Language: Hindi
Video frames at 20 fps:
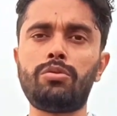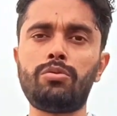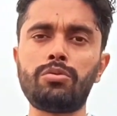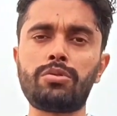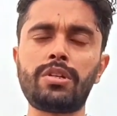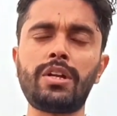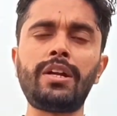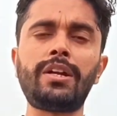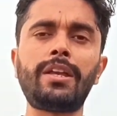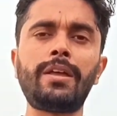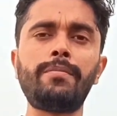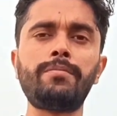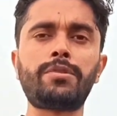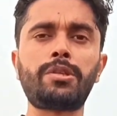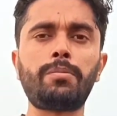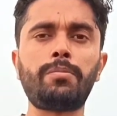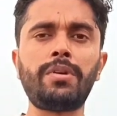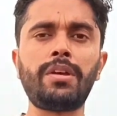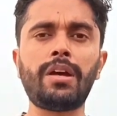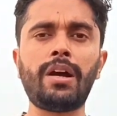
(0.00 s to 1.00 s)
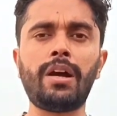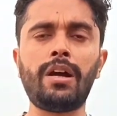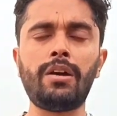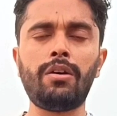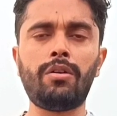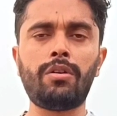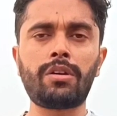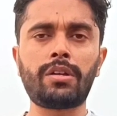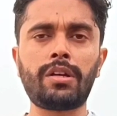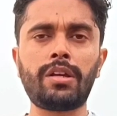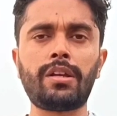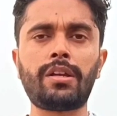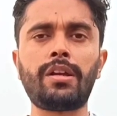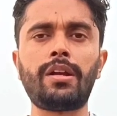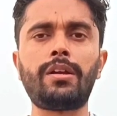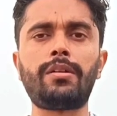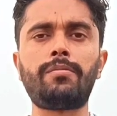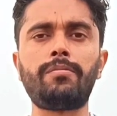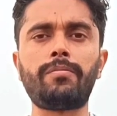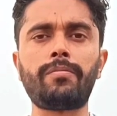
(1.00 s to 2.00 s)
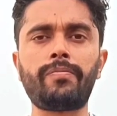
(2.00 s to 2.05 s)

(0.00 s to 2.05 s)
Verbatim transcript: दूसरे टीम से भी आए और क्रिकेट